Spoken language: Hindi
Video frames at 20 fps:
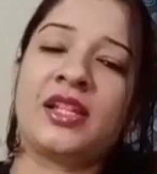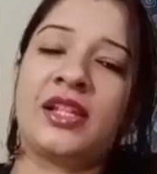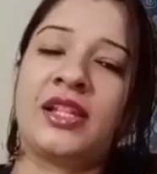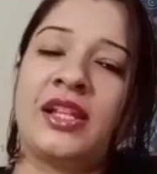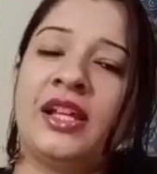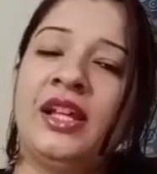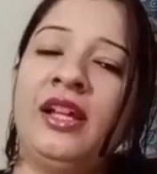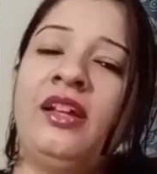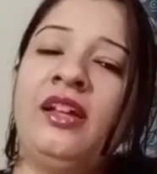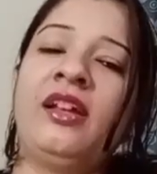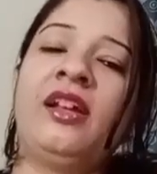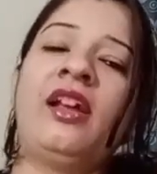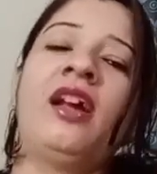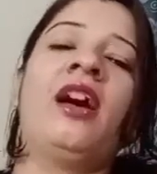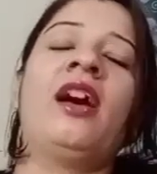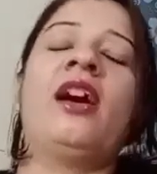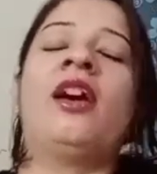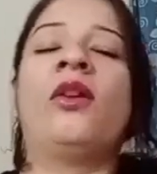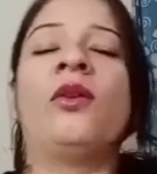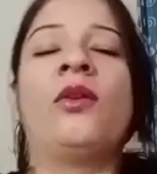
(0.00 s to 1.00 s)
ठीक है
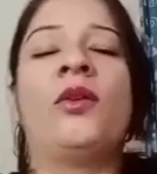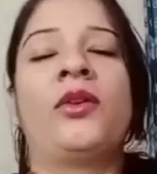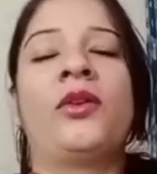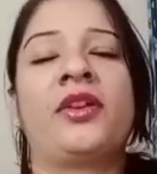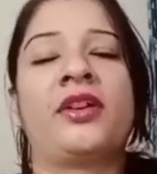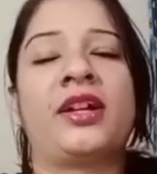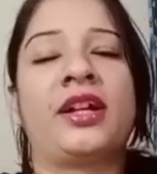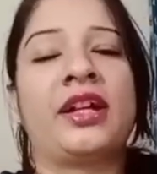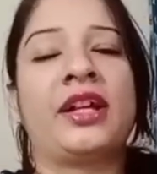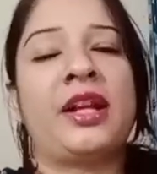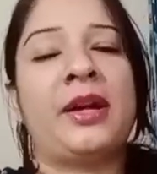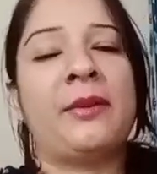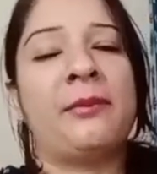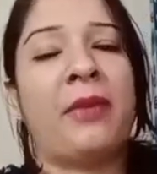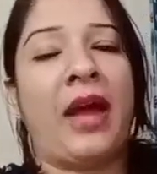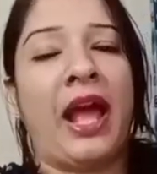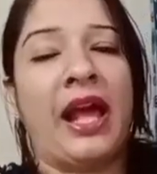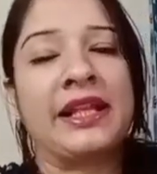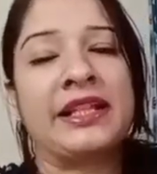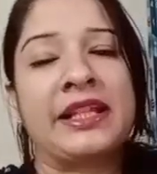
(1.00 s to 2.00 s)
और अगर आप
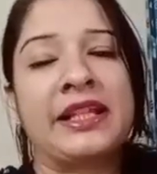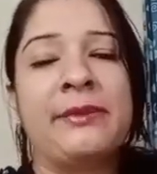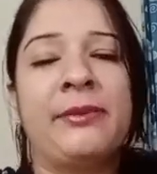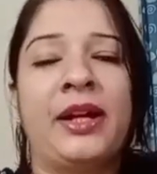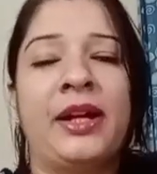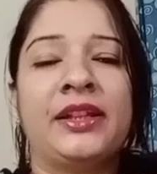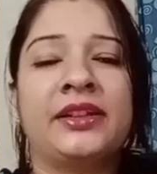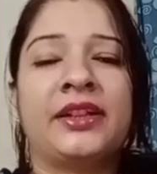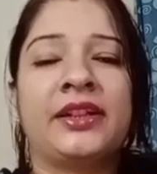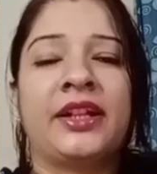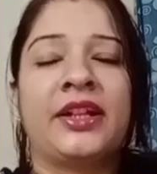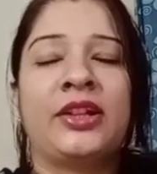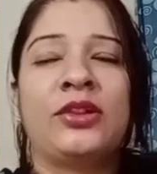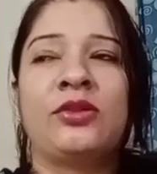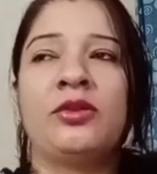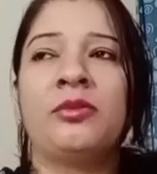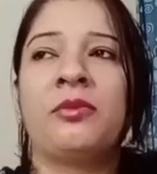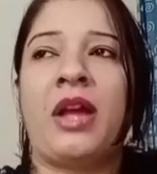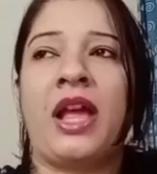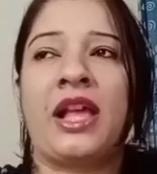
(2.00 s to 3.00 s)
बैंक्स की बात करें
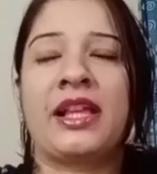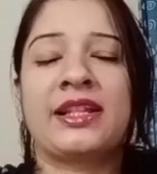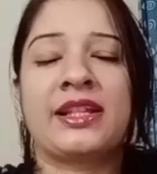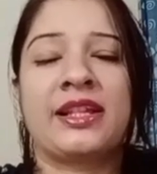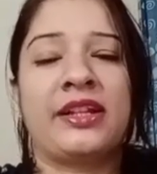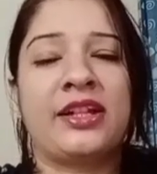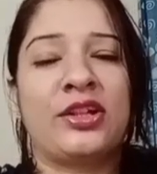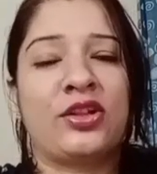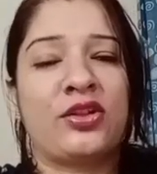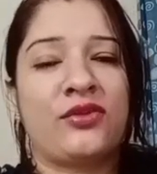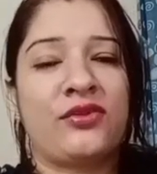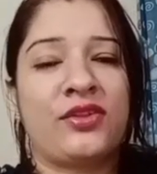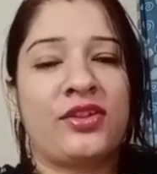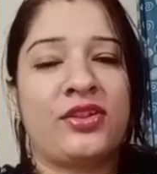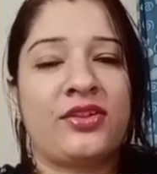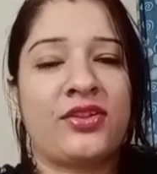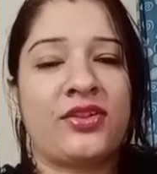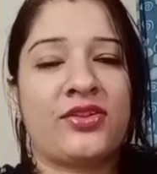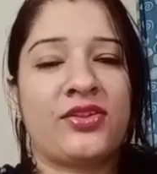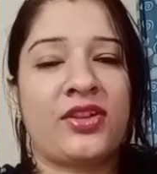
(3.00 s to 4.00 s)
तो बैंक्स का रेट ऑफ
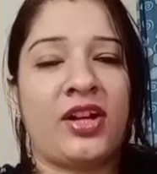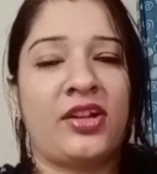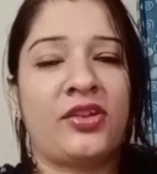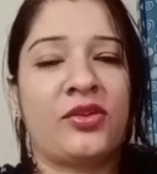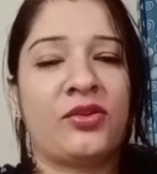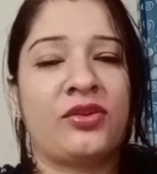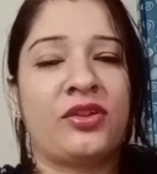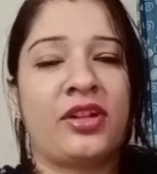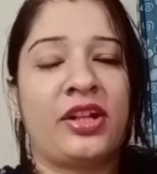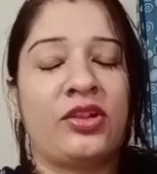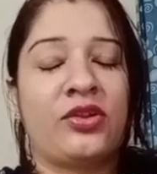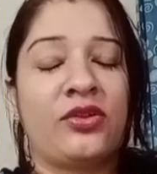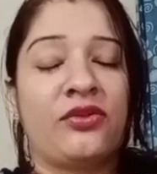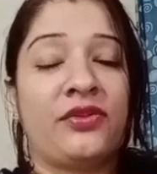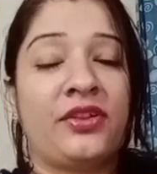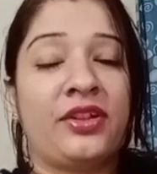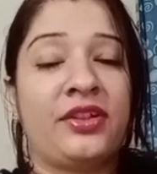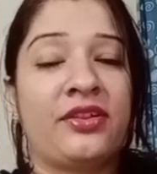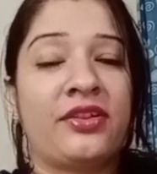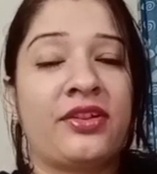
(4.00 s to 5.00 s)
इंटरेस्ट स्टार्ट हो रेट
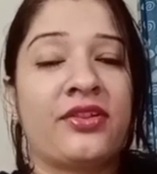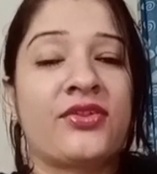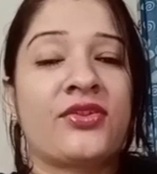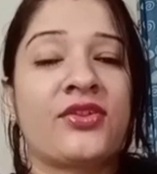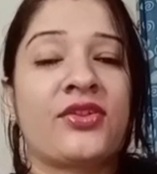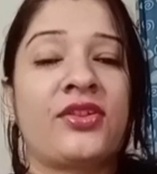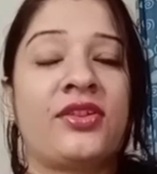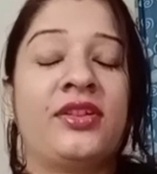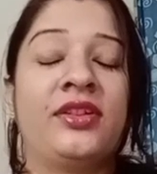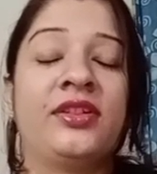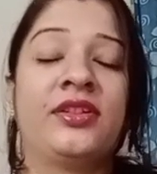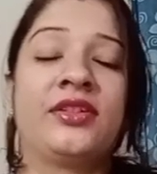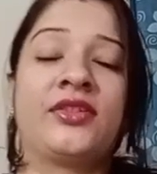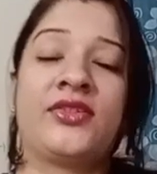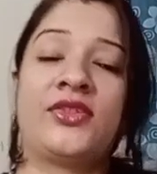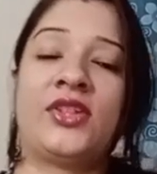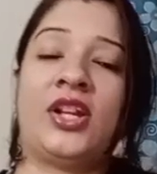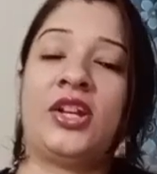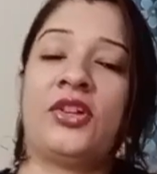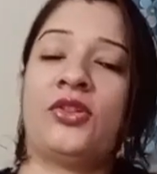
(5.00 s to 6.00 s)
ऑफ इंटरेस्ट
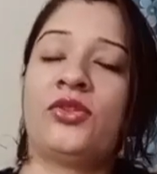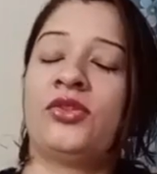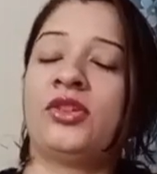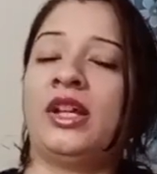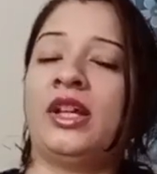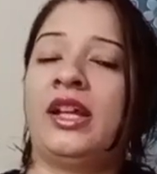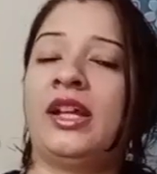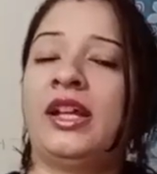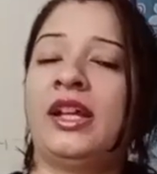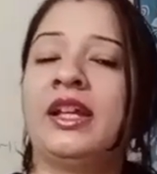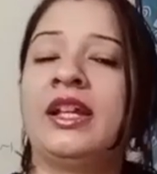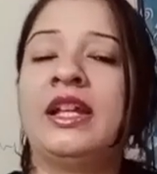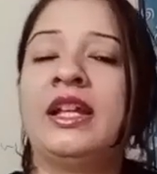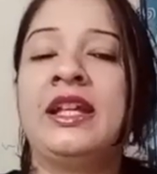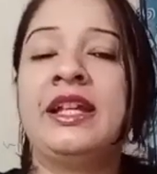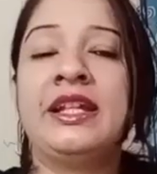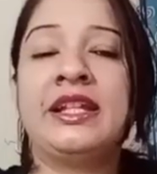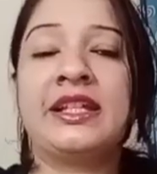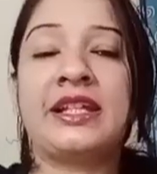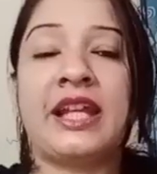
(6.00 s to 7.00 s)
स्टार्ट होता है
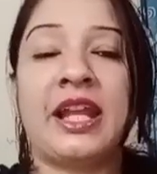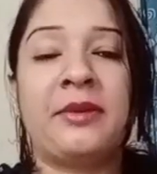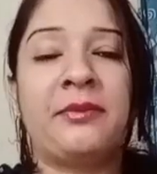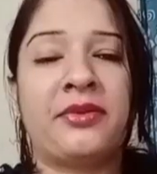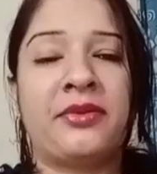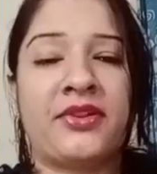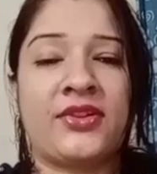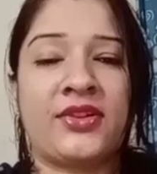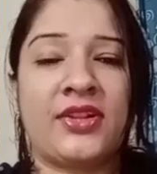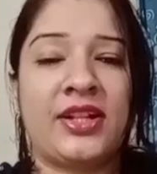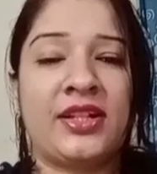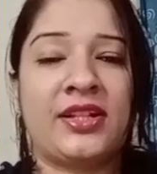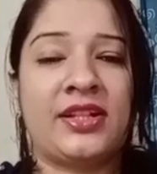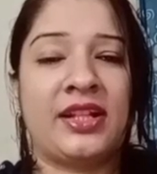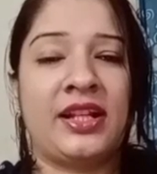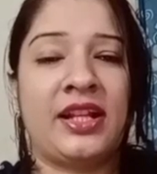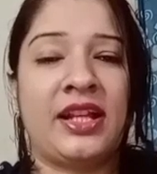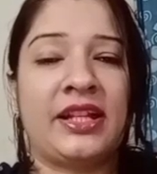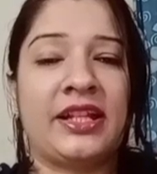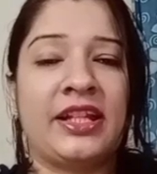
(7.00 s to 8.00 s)
टेन परसेंट
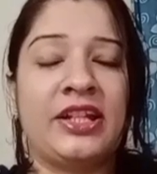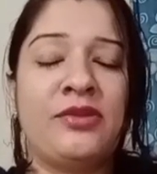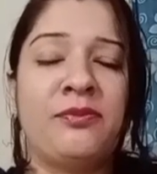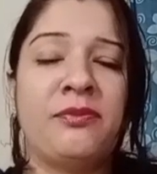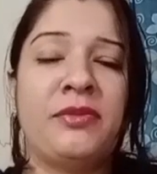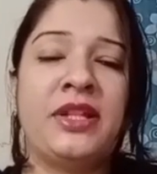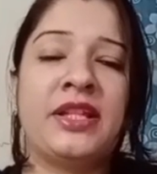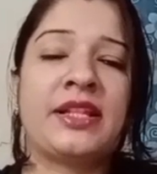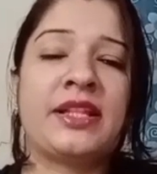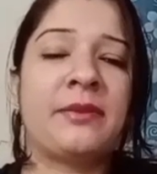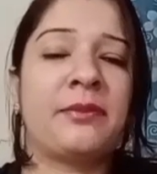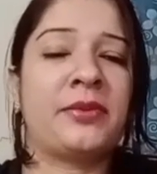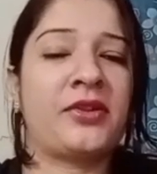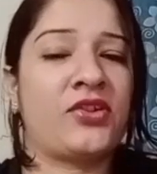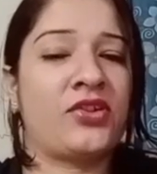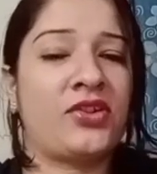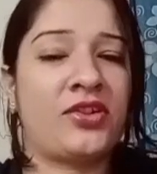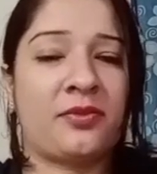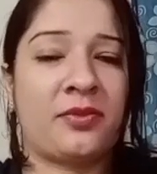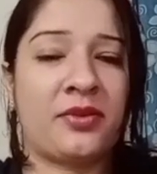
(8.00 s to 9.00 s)
से लेके बीस से
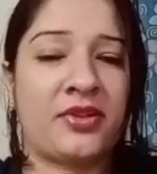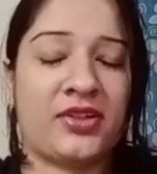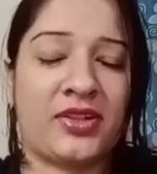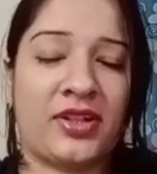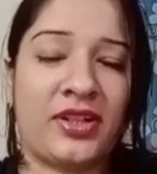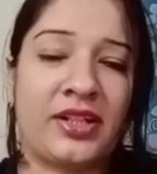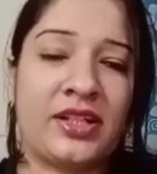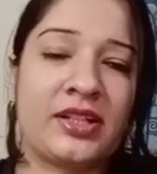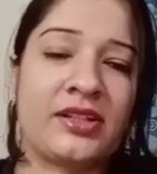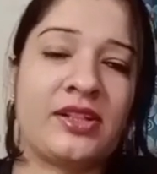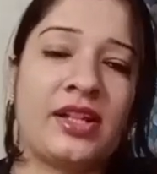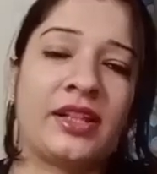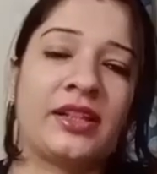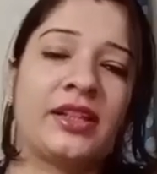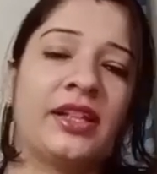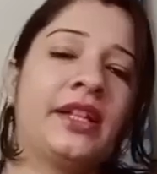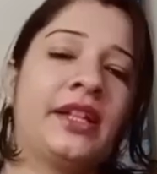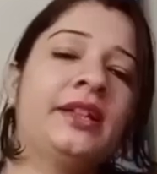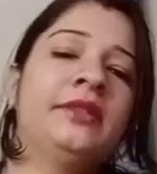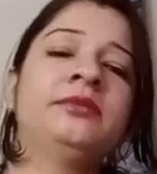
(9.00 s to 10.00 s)
पच्चीस परसेंट तक
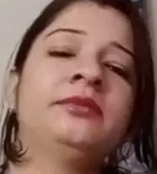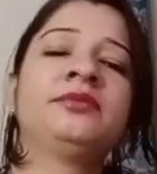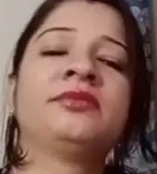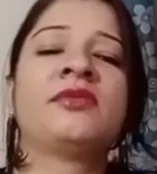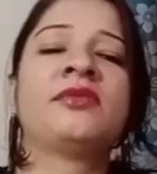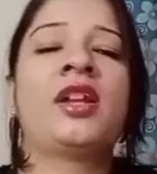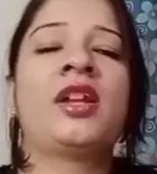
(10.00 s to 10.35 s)
जाता है